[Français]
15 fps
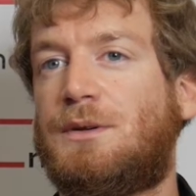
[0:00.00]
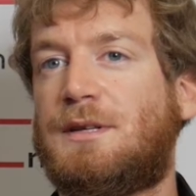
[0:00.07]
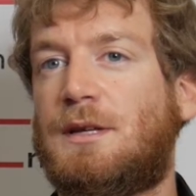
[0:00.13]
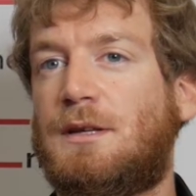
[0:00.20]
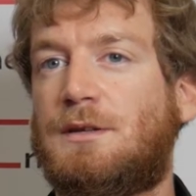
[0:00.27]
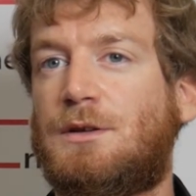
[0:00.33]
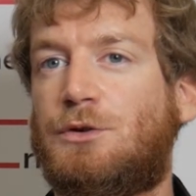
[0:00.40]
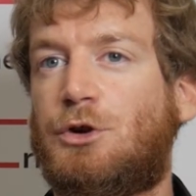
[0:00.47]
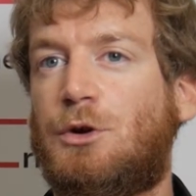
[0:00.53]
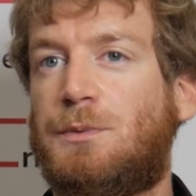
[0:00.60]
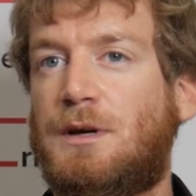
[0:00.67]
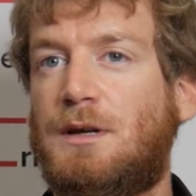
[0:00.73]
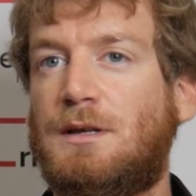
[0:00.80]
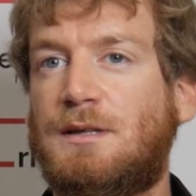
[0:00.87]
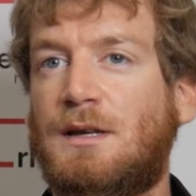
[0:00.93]
au sein des
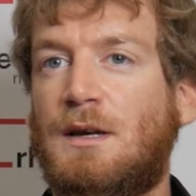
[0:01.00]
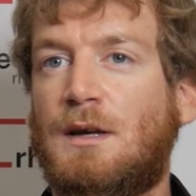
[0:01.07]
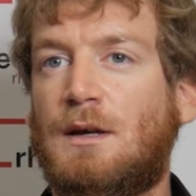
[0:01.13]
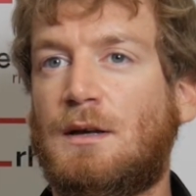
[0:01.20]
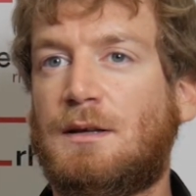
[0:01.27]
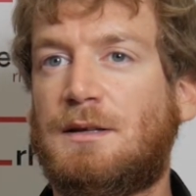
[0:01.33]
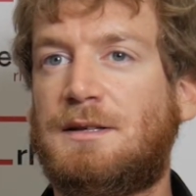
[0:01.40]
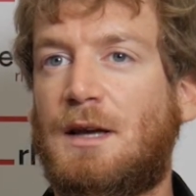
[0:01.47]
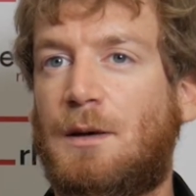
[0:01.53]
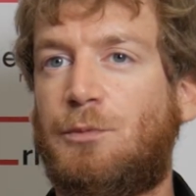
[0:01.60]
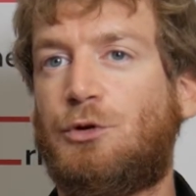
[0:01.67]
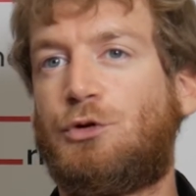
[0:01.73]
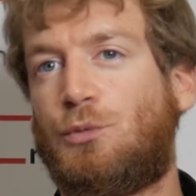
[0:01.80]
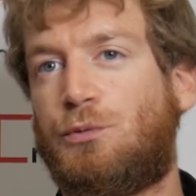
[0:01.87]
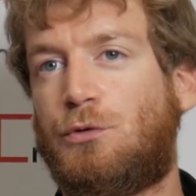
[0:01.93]
entreprises C'est un
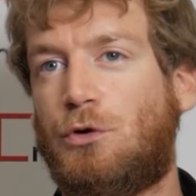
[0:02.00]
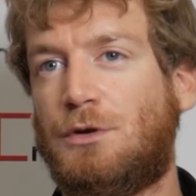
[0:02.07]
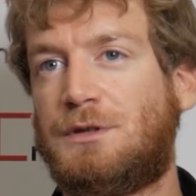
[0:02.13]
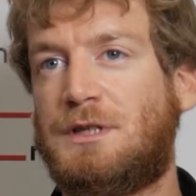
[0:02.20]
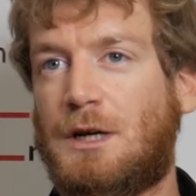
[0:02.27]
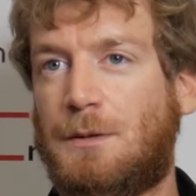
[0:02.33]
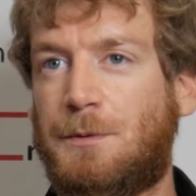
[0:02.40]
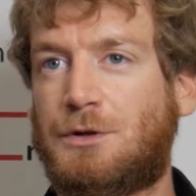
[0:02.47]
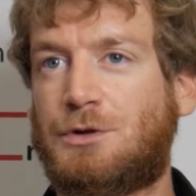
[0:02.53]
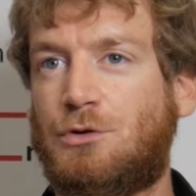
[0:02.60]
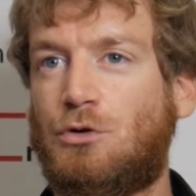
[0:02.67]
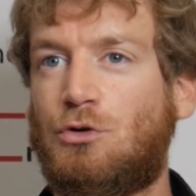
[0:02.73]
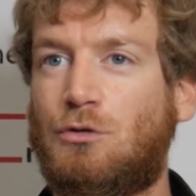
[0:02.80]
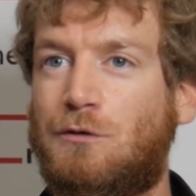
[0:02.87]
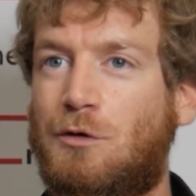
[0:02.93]
peu tôt pour le dire parce
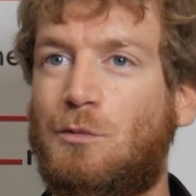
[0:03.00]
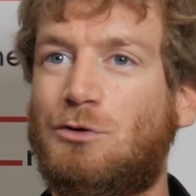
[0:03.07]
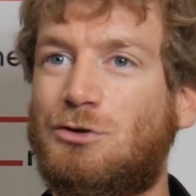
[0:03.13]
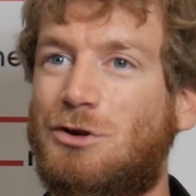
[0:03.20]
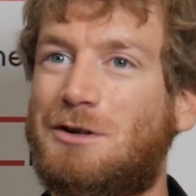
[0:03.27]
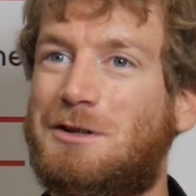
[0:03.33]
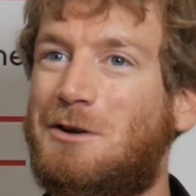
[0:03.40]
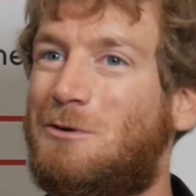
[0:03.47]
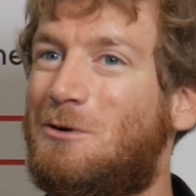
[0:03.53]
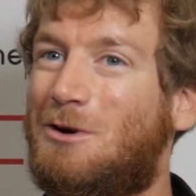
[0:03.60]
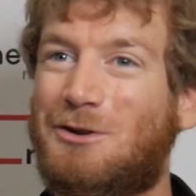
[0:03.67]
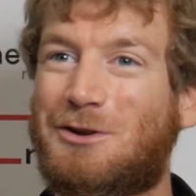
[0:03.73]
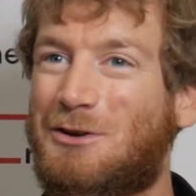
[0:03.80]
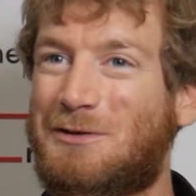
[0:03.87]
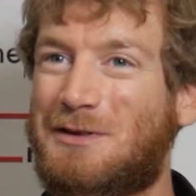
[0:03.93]
que le nouveau monde dans lequel on
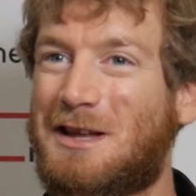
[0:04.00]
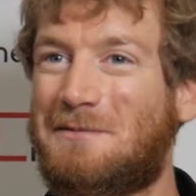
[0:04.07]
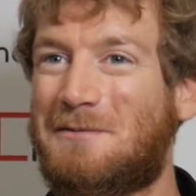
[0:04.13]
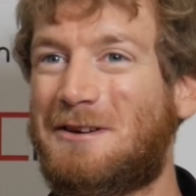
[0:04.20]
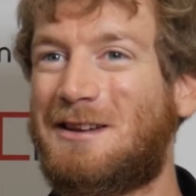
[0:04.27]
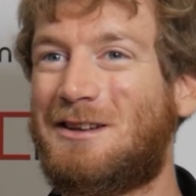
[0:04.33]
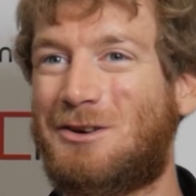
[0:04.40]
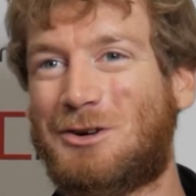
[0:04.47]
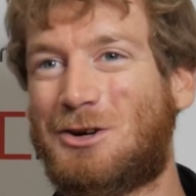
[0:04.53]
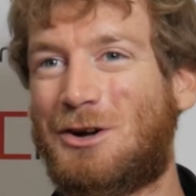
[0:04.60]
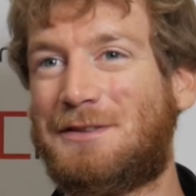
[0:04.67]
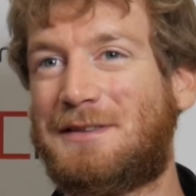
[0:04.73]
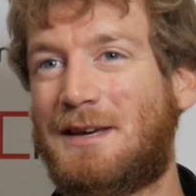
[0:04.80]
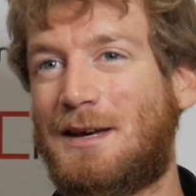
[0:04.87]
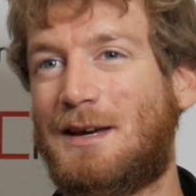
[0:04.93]
rentre finalement il est
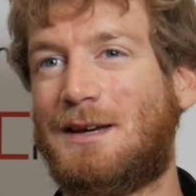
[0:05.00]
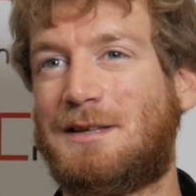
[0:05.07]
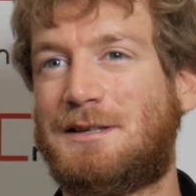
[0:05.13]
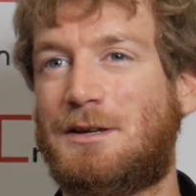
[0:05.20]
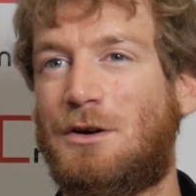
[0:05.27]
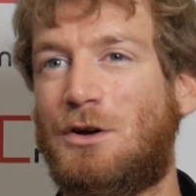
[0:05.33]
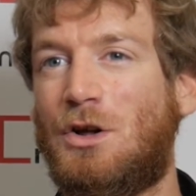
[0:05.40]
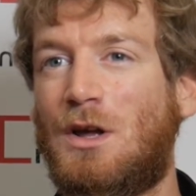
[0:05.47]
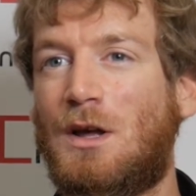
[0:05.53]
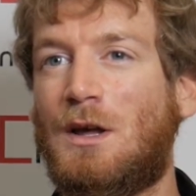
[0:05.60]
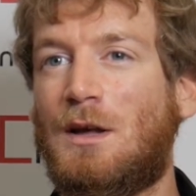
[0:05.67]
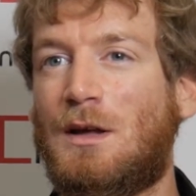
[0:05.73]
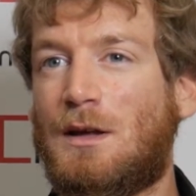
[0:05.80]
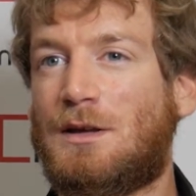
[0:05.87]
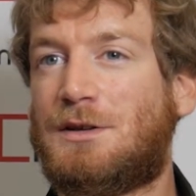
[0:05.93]
encore très récent.
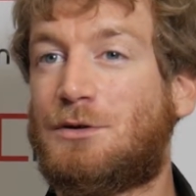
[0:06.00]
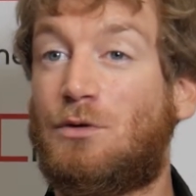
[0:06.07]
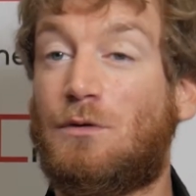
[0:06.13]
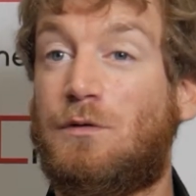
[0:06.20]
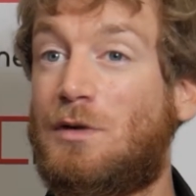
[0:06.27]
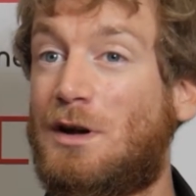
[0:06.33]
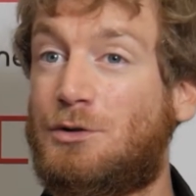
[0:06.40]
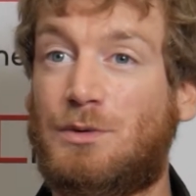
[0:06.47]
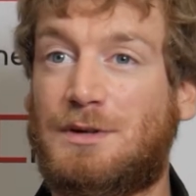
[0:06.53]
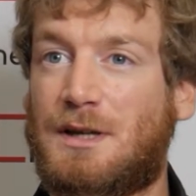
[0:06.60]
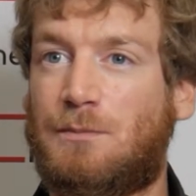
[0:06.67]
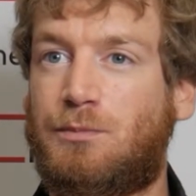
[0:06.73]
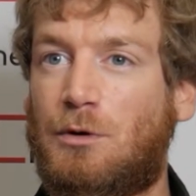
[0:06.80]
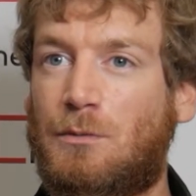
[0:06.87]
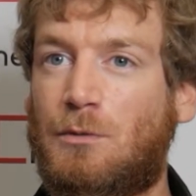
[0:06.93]
Ce qu'on voit tout
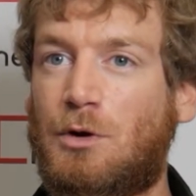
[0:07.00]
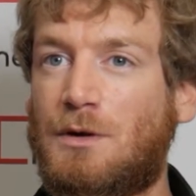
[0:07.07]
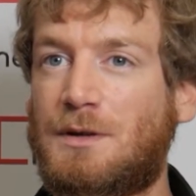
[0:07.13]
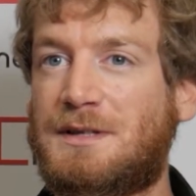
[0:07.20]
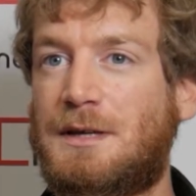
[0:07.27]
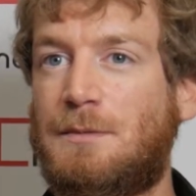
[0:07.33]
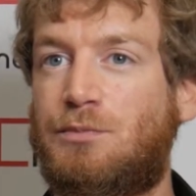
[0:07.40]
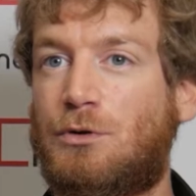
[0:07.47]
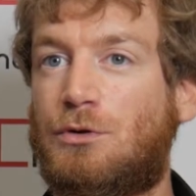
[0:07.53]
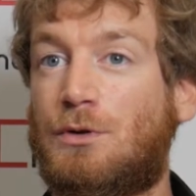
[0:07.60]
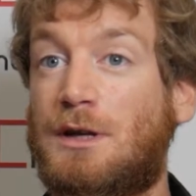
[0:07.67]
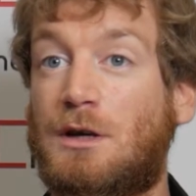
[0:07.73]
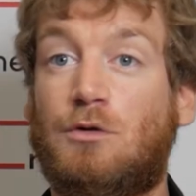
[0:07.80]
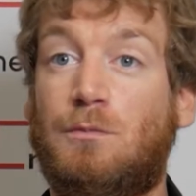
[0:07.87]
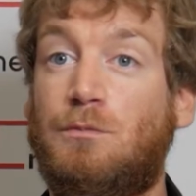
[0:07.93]
simplement, c'est
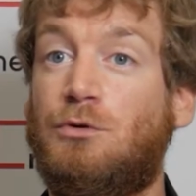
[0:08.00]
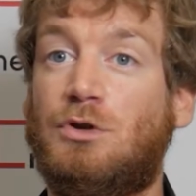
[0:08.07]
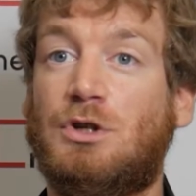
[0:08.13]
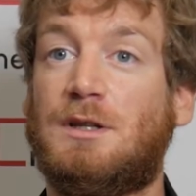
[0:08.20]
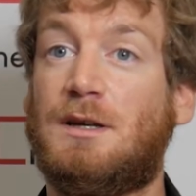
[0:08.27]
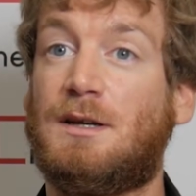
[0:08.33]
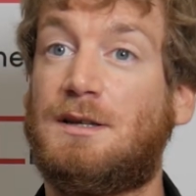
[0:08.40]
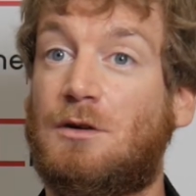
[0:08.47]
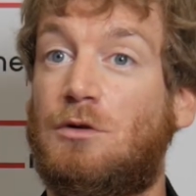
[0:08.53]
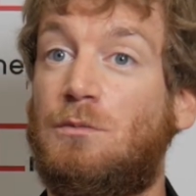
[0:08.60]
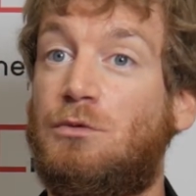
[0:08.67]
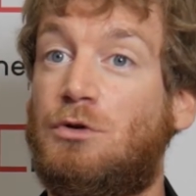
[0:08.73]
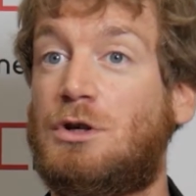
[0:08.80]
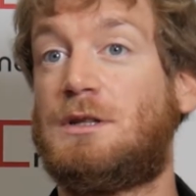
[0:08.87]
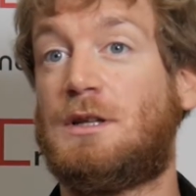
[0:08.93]
plutôt des coupes budgétaires. Ces
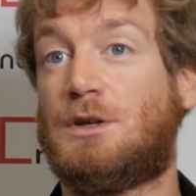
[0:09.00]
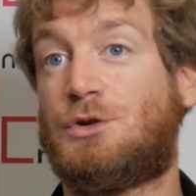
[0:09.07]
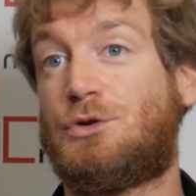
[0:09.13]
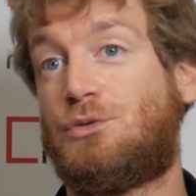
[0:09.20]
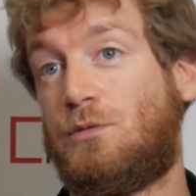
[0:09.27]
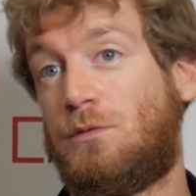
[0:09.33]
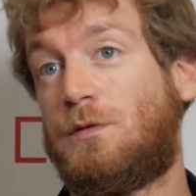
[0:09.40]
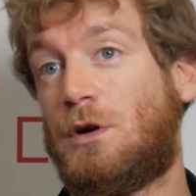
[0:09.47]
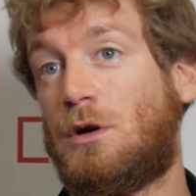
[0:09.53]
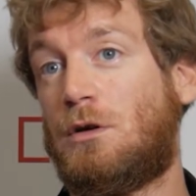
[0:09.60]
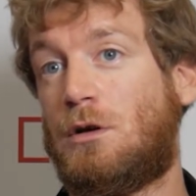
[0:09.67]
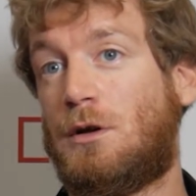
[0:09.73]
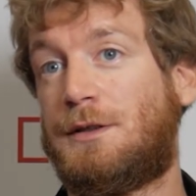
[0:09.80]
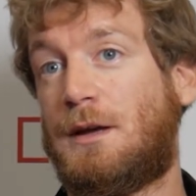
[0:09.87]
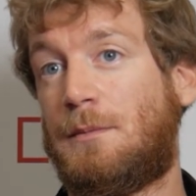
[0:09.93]
coupes budgétaires
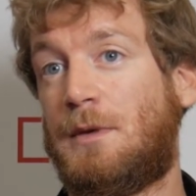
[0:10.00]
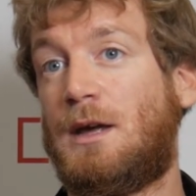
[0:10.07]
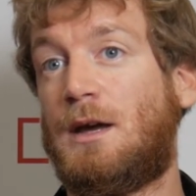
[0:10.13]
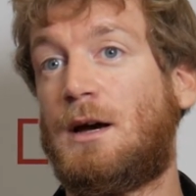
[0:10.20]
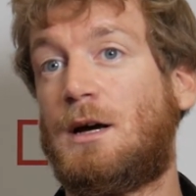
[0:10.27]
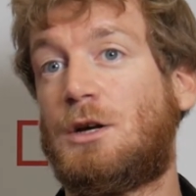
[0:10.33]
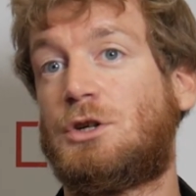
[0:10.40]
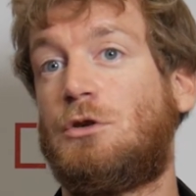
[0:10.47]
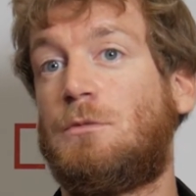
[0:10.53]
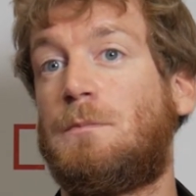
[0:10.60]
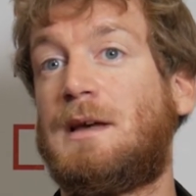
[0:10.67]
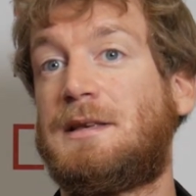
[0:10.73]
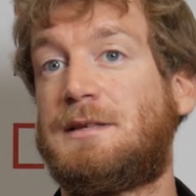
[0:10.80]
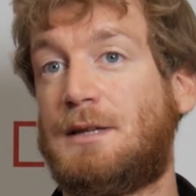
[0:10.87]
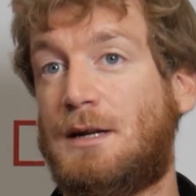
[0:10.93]
souvent en termes RH et de
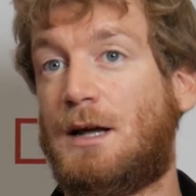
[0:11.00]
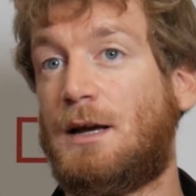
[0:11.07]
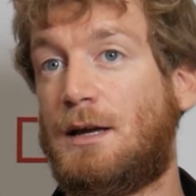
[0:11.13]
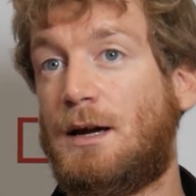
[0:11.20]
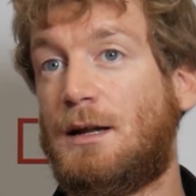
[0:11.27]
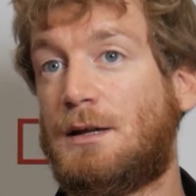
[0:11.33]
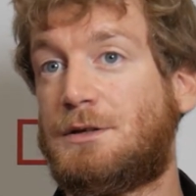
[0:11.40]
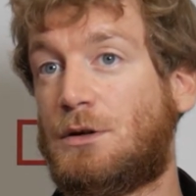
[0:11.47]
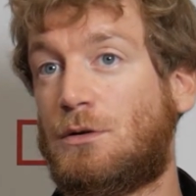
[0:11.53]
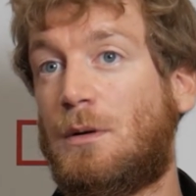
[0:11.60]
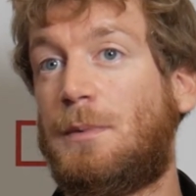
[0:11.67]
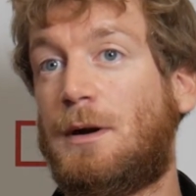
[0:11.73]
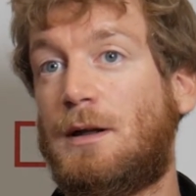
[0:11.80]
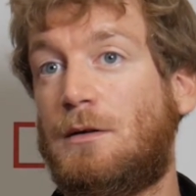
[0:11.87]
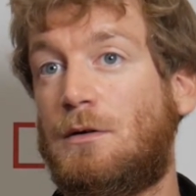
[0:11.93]
masse salariale, hein, si on
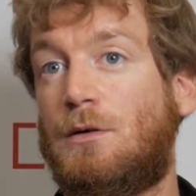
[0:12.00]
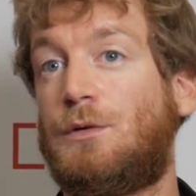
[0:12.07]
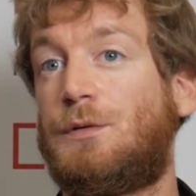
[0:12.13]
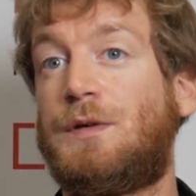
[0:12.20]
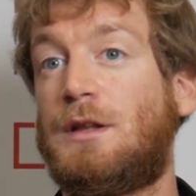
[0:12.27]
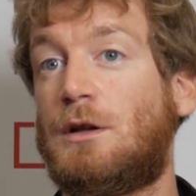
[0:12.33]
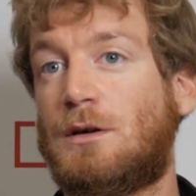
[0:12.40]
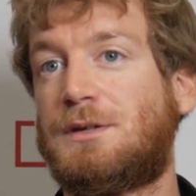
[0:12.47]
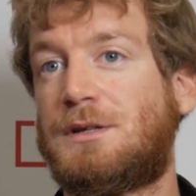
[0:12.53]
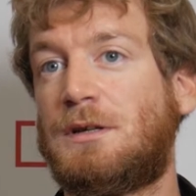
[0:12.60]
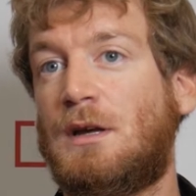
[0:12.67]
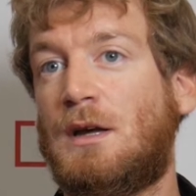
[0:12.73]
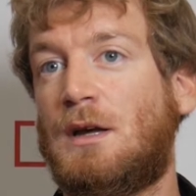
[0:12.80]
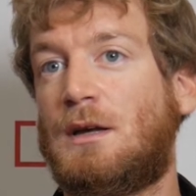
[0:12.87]
doit parler euh, finance,